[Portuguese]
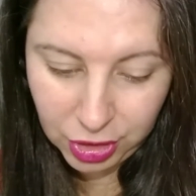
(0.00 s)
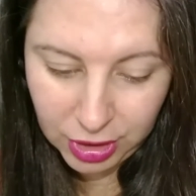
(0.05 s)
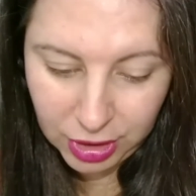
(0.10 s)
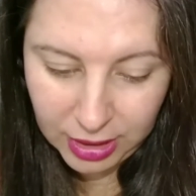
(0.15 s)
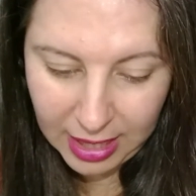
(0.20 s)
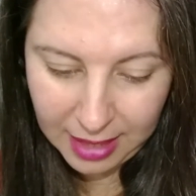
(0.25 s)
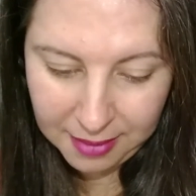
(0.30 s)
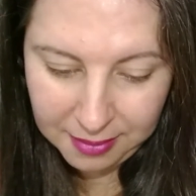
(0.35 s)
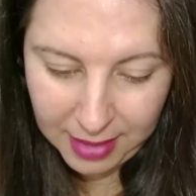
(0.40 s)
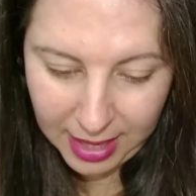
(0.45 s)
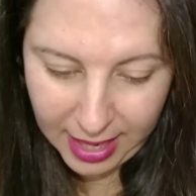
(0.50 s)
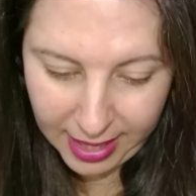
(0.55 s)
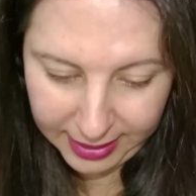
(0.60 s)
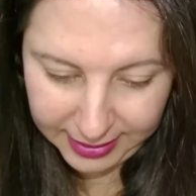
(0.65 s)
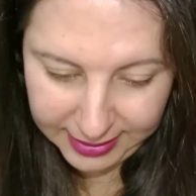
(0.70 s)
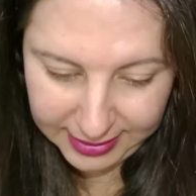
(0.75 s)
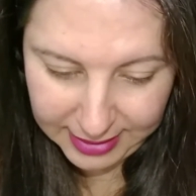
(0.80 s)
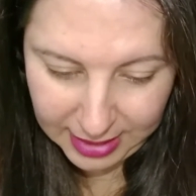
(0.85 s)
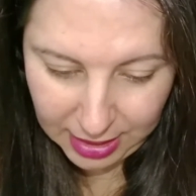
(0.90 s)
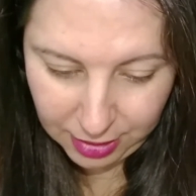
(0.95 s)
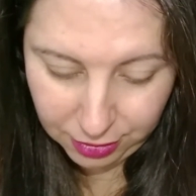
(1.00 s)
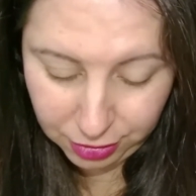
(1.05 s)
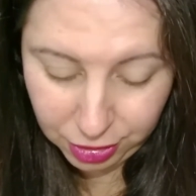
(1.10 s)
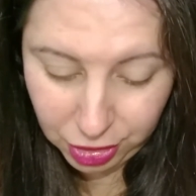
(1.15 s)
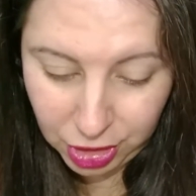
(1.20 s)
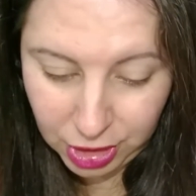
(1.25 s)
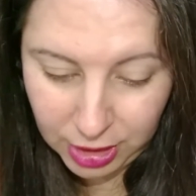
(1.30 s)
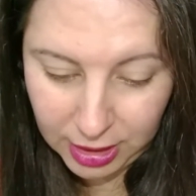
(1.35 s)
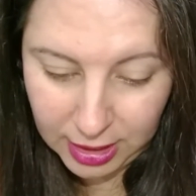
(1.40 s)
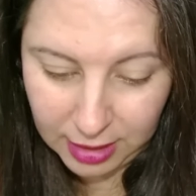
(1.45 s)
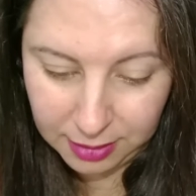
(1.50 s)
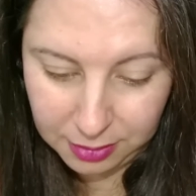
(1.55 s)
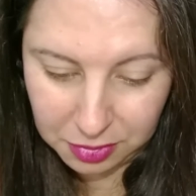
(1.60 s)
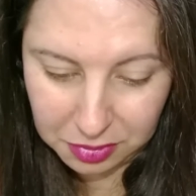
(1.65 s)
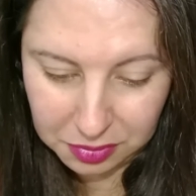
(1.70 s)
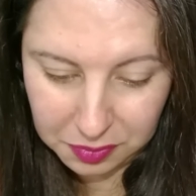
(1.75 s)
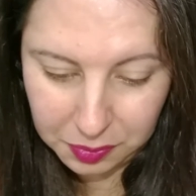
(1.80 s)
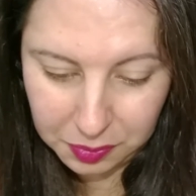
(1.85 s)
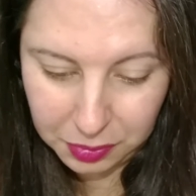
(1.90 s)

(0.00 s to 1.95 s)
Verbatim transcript: dirá mais eu te amo,